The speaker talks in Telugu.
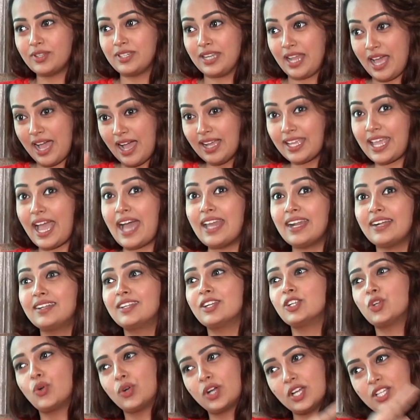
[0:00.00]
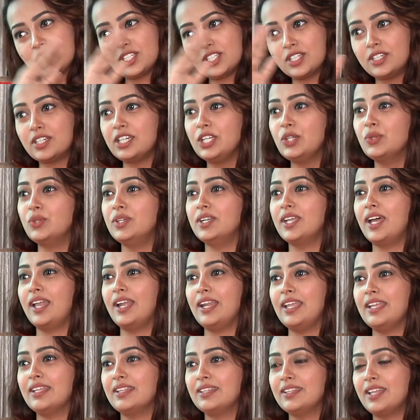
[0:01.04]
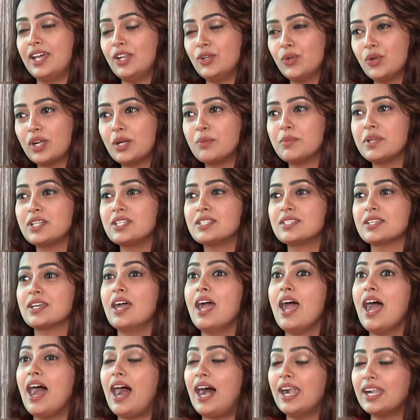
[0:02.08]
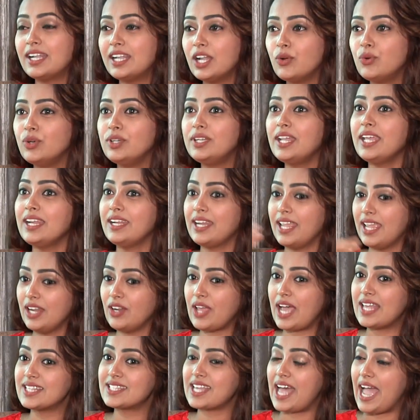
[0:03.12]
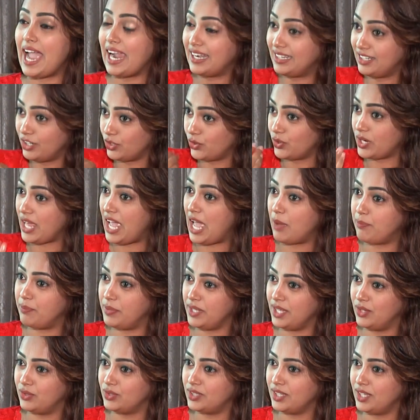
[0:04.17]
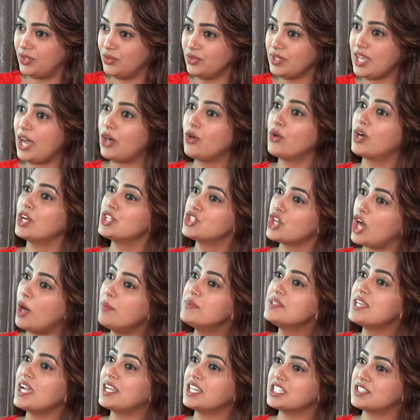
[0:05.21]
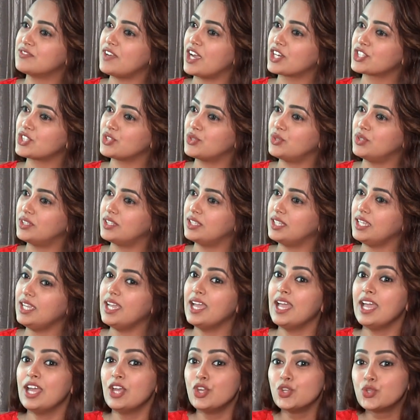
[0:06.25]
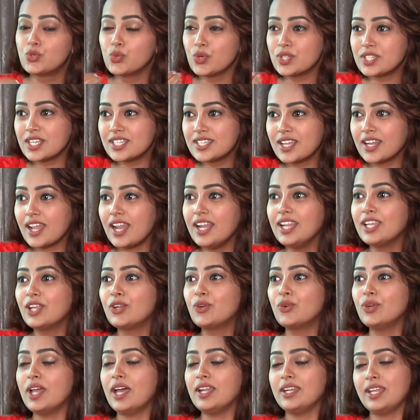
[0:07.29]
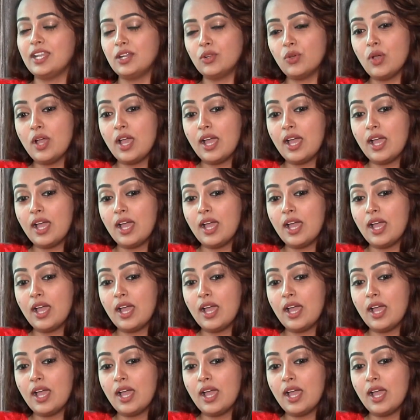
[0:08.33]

నా క్యారెక్టర్కి ఒక జర్నీ ఉండాలి దానికి ఒక మంచి అట్లా ఉంటే నేను యాజ్ అ యాక్టర్ కూడా హ్యాపీ అవుతాను నాకు ఒక జాబ్ సాటిస్ఫాక్షన్ ఉంటుంది చూసే జనాలకి కూడా నేను